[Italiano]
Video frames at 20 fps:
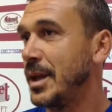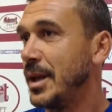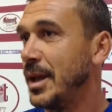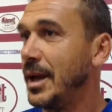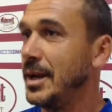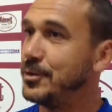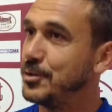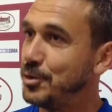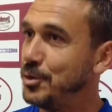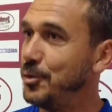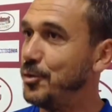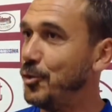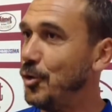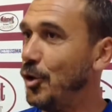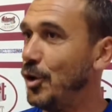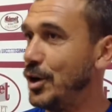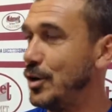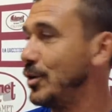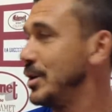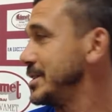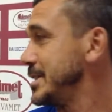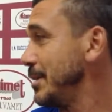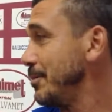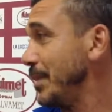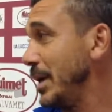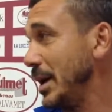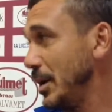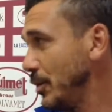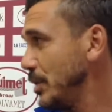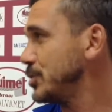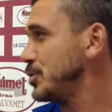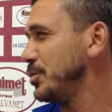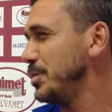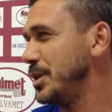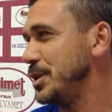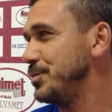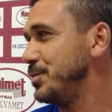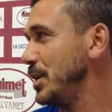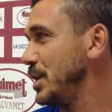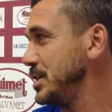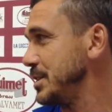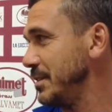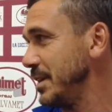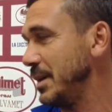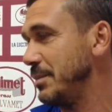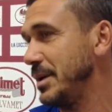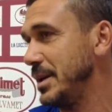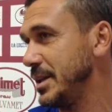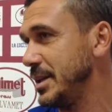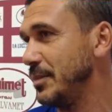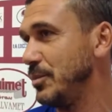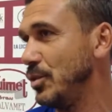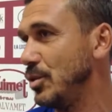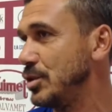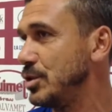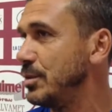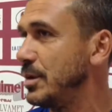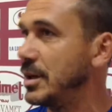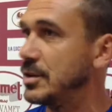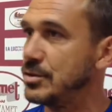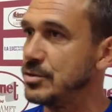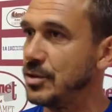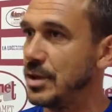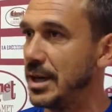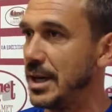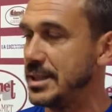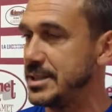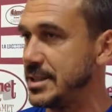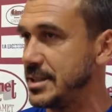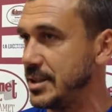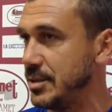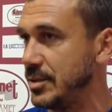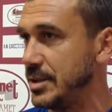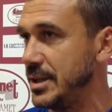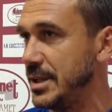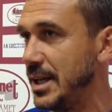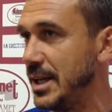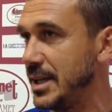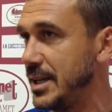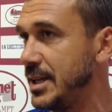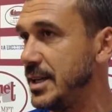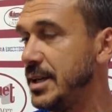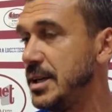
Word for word: e sono fuori con le stampelle. Questo mi dispiace veramente molto perché sono ragazzi straordinari.